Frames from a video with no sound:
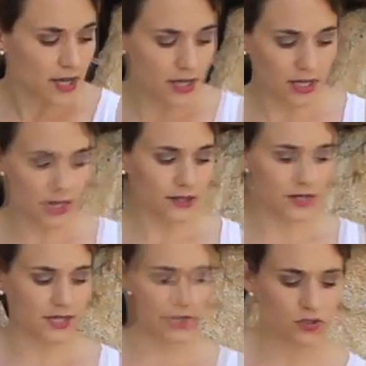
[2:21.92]
Y
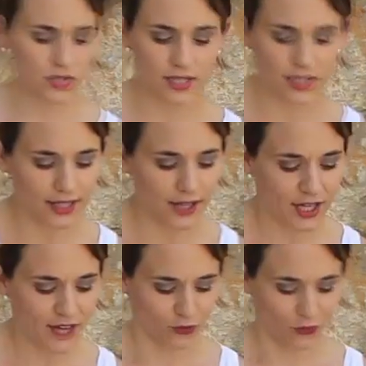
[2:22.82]
360
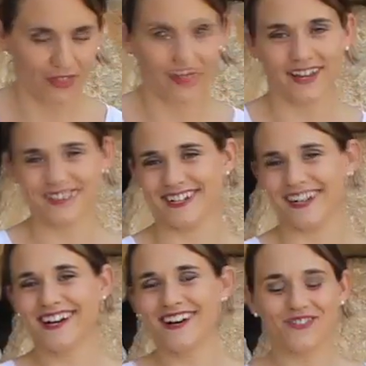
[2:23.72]
de dulce de leche.
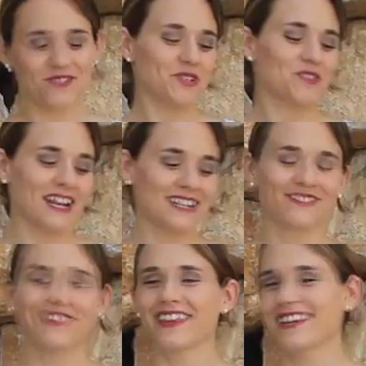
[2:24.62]
Hoy voy a usar ese
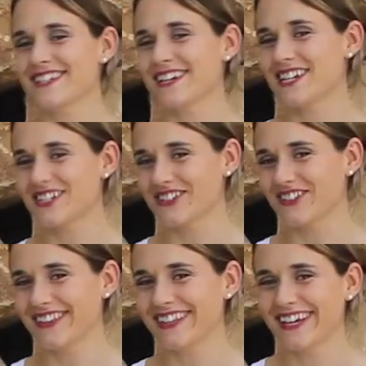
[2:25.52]
dulce de leche que ya os
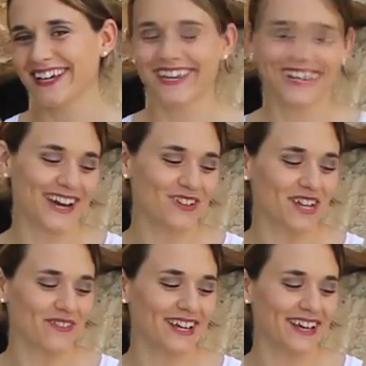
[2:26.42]
conté y que ya os
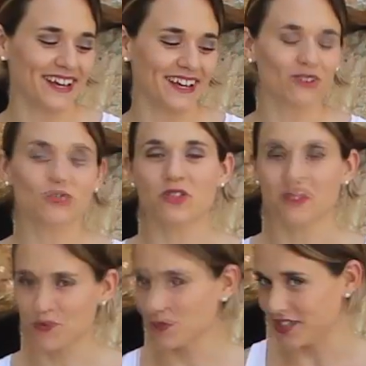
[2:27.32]
hablé, incluso
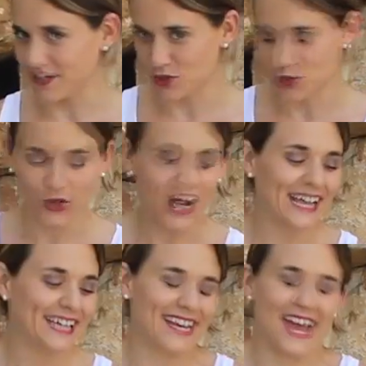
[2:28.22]
hicimos un tiramisú,
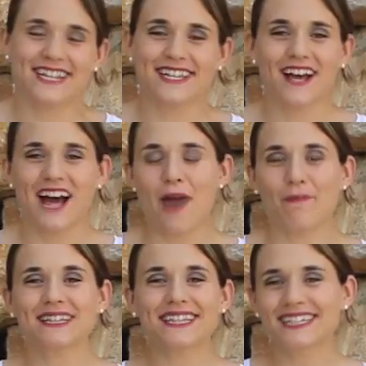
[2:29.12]
que es,
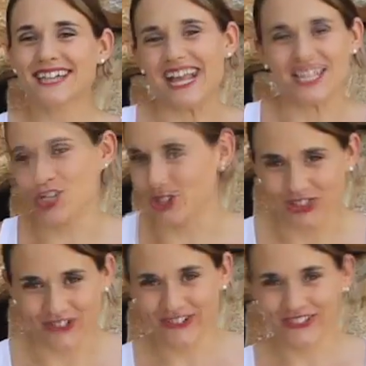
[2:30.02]
aparte de
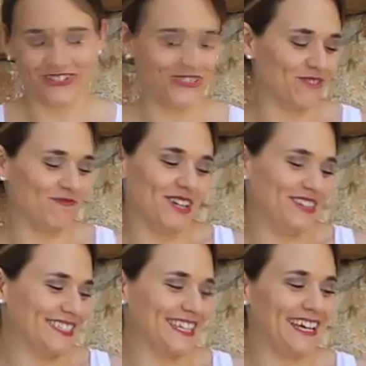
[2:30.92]
cachondo,
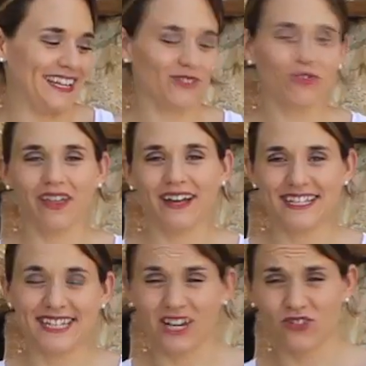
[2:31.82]
bueno, es que dulce de
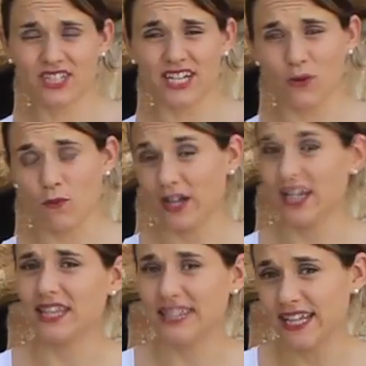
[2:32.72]
leche, la concha, como
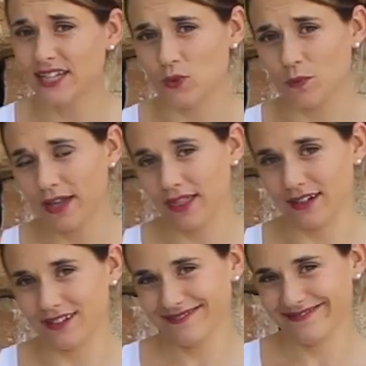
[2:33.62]
el de tu madre.